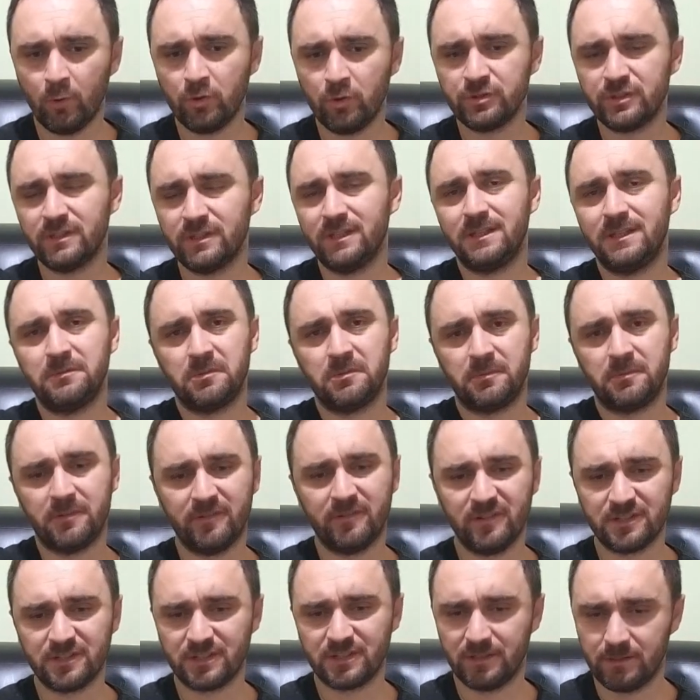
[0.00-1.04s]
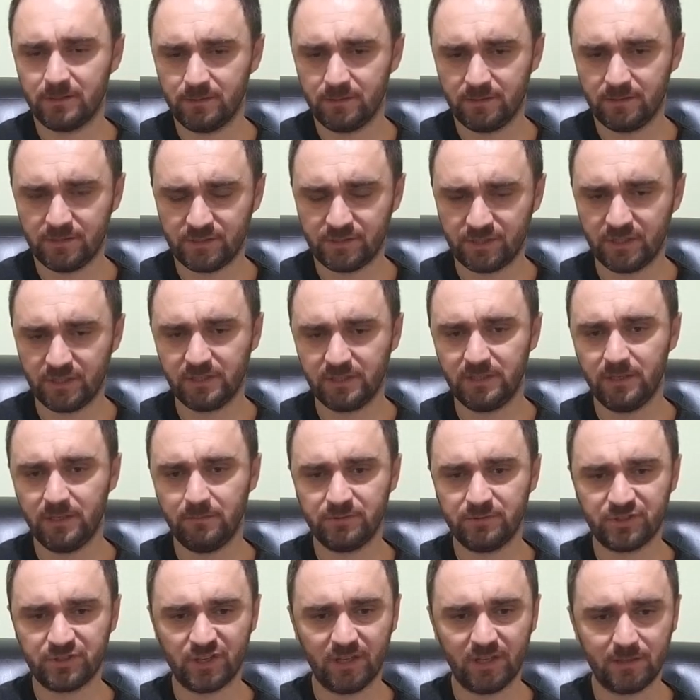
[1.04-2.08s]
Önce dediğim gibi yavaş
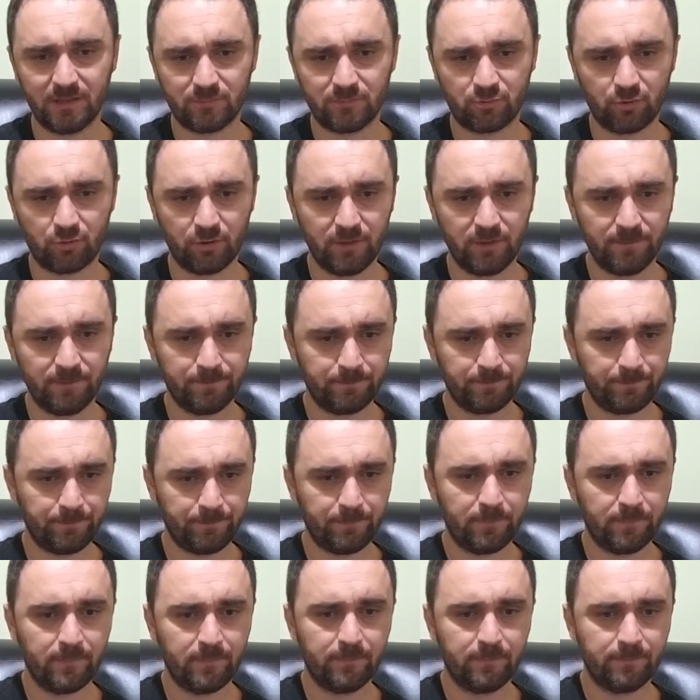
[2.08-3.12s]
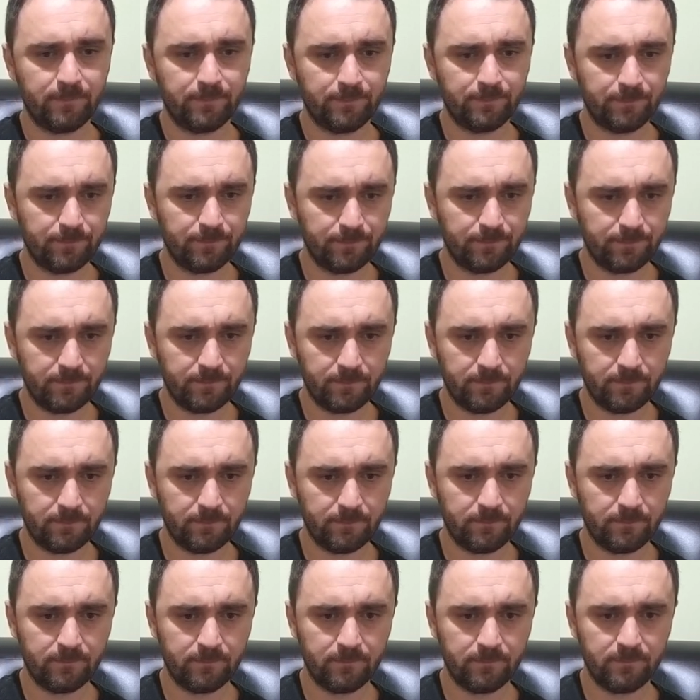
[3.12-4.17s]
şekliyle bir çalayım şöyle. Müzik
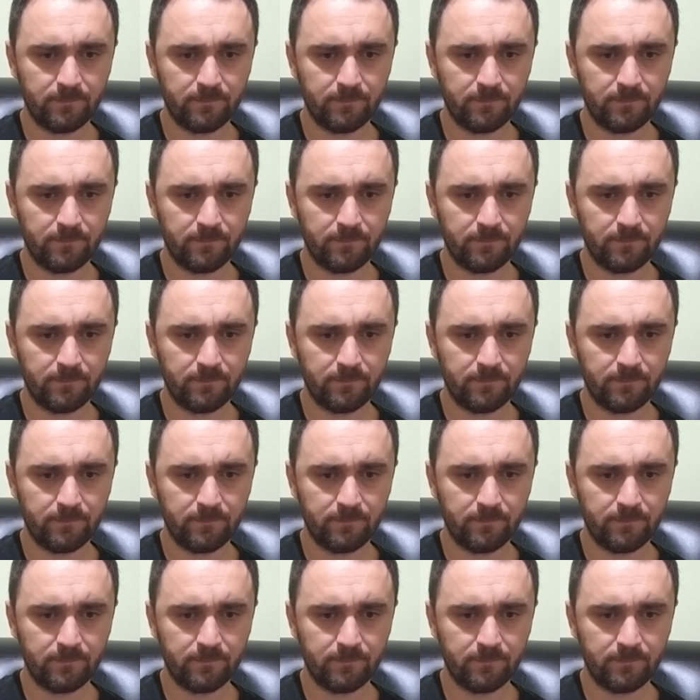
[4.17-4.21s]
